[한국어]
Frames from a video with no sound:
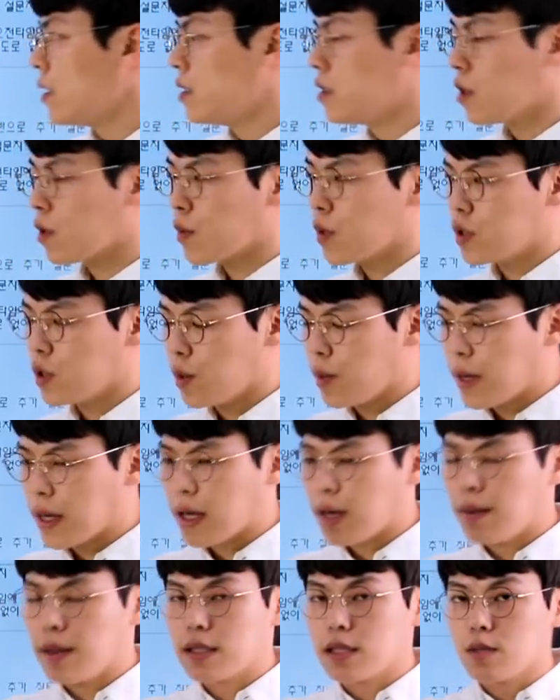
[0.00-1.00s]
인성 면접
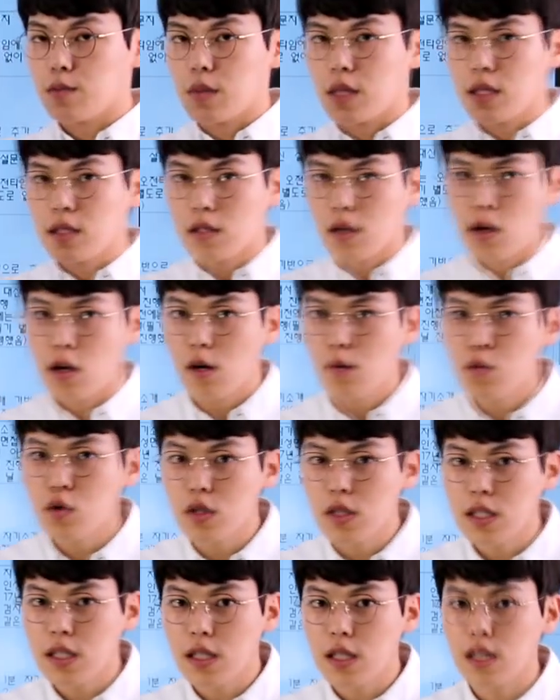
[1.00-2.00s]
아까 말씀드린
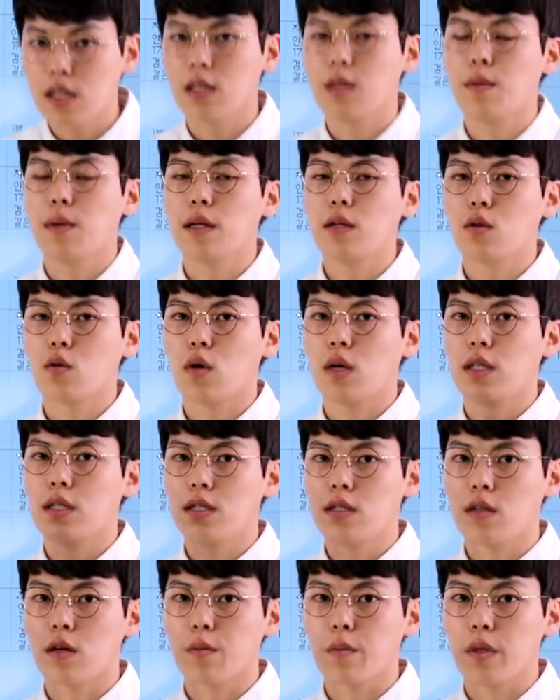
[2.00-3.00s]
설문지를 기반으로 한
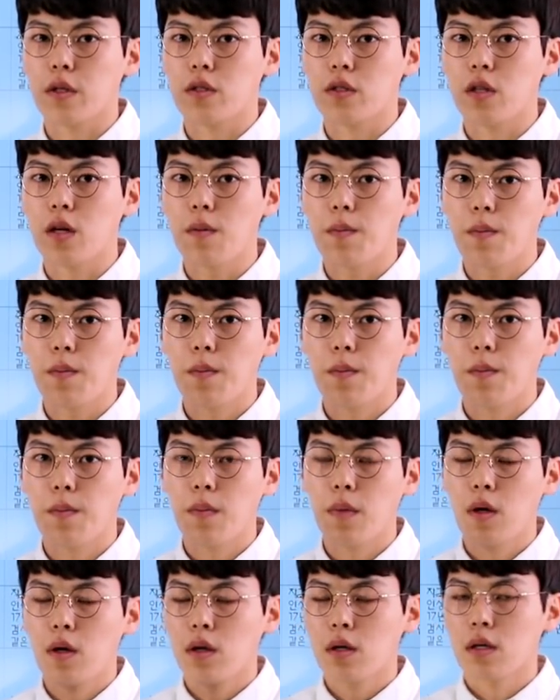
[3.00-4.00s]
인성 면접
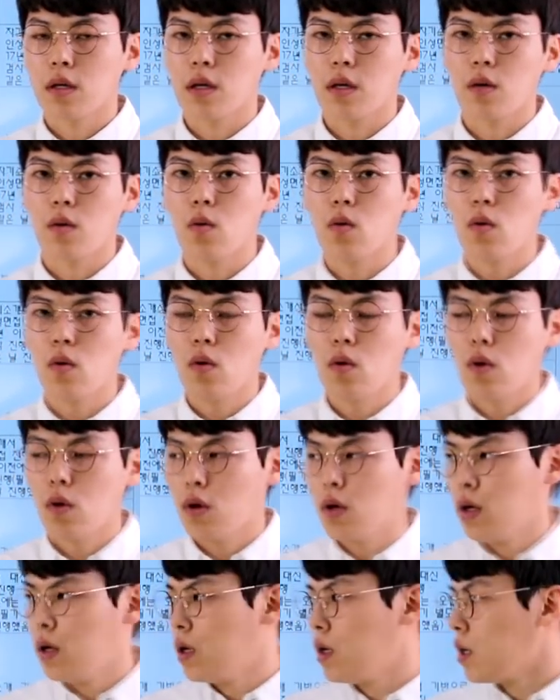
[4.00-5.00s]
그리고
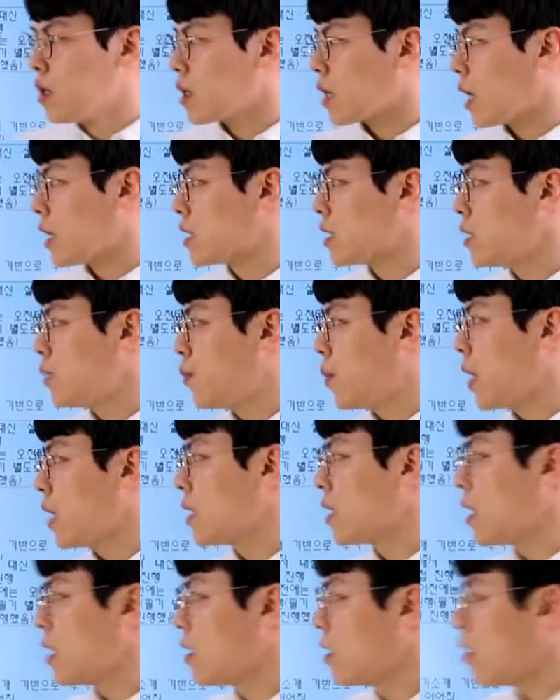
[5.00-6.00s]
가치
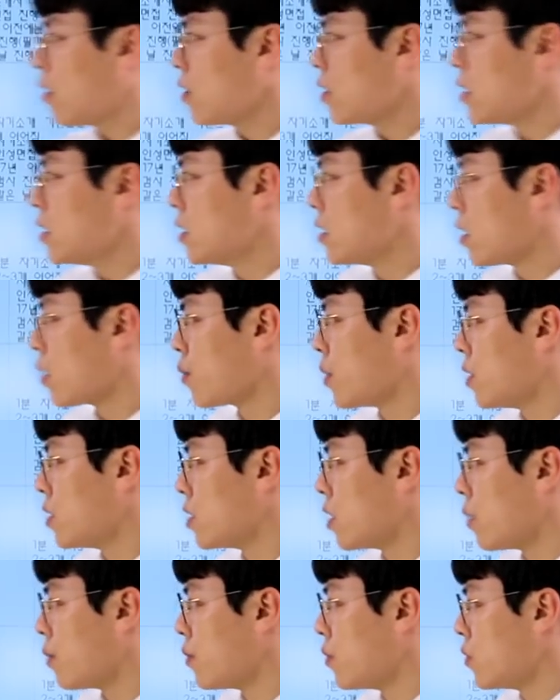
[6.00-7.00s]
판단형 인성
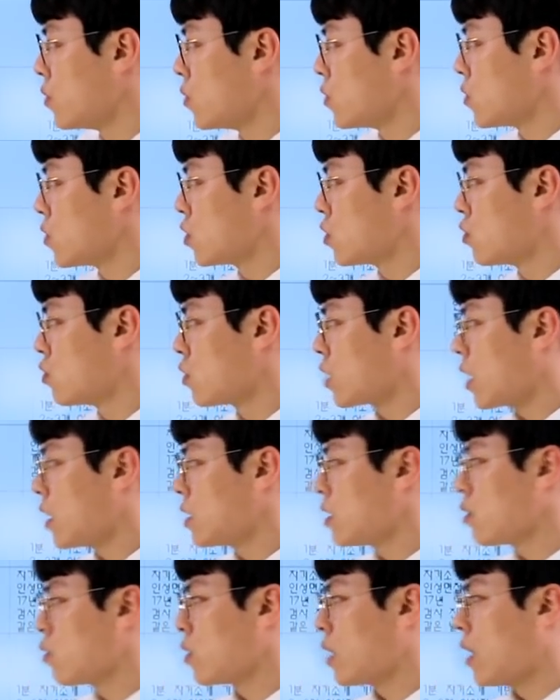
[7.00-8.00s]
면접 두
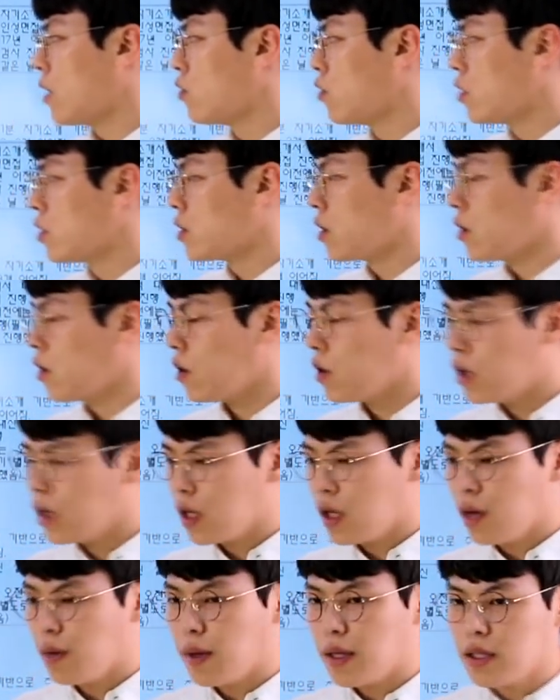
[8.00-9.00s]
가지로 나누어서
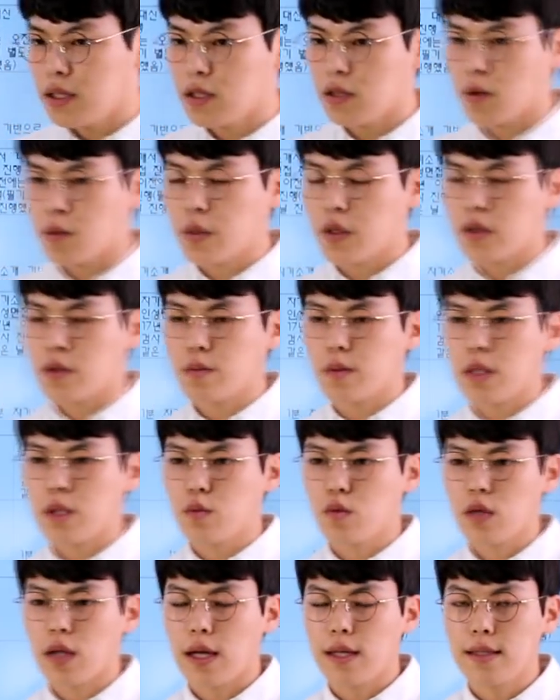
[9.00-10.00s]
일반 인성 면접
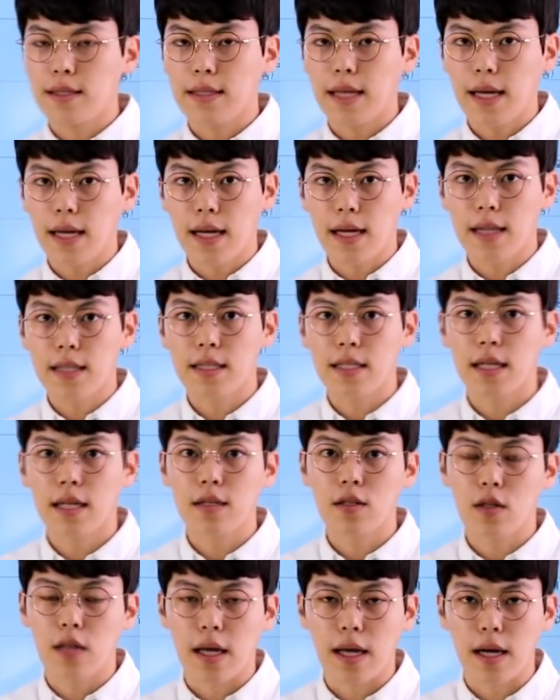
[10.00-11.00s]
질문 한 세
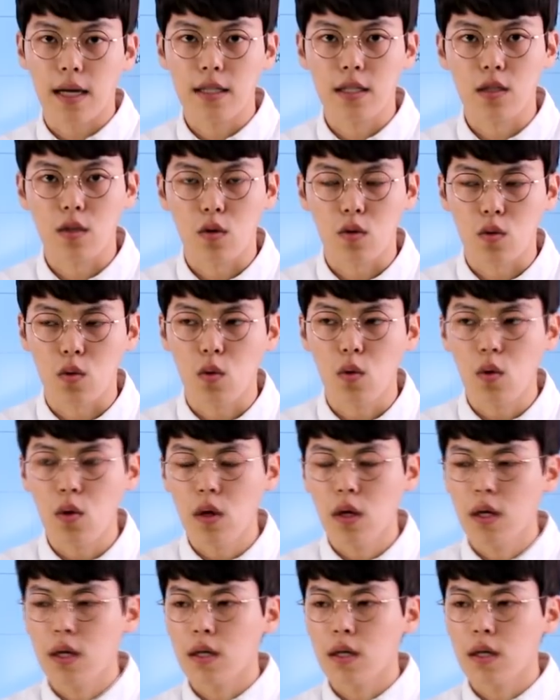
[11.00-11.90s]
가지에서 네 가지 정도